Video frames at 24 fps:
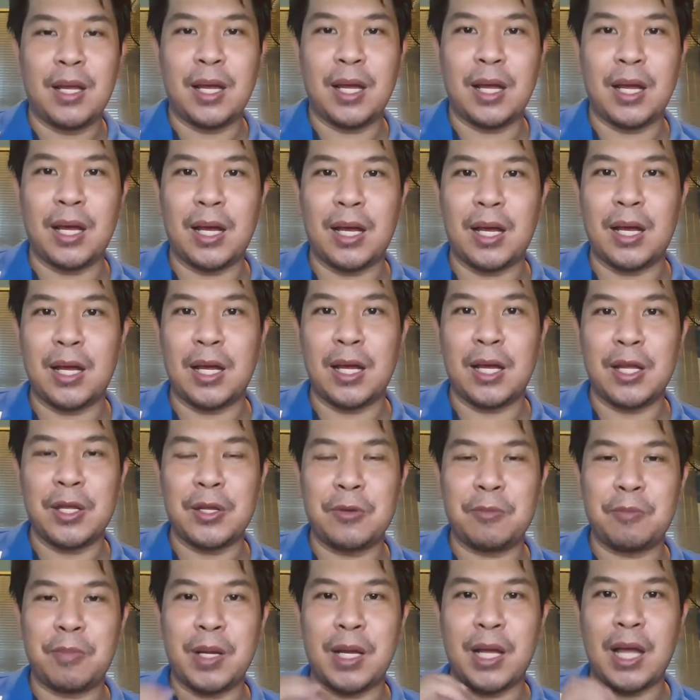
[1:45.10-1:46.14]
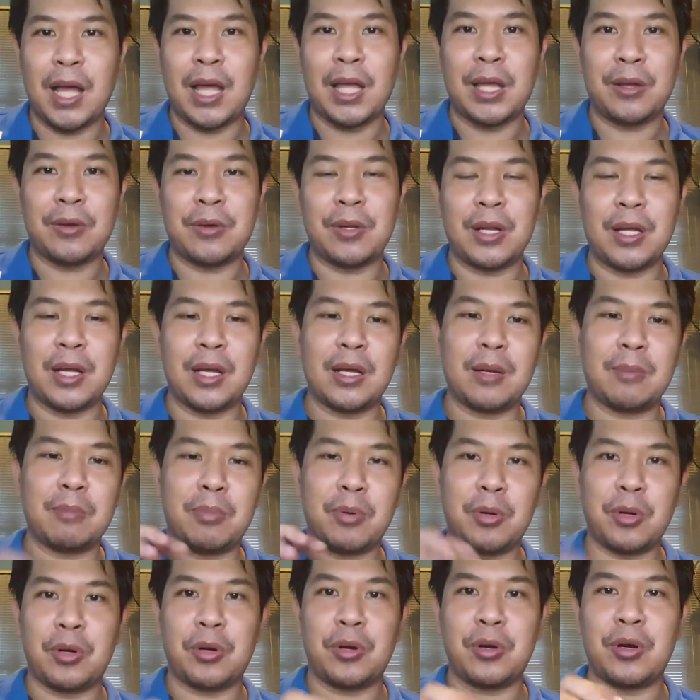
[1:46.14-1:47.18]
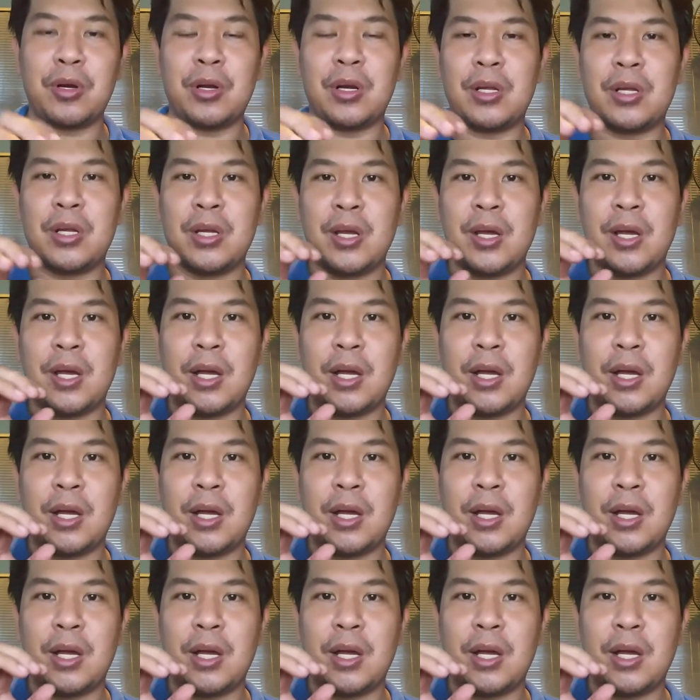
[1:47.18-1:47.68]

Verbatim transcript: uh, yung pagkain ko ng burger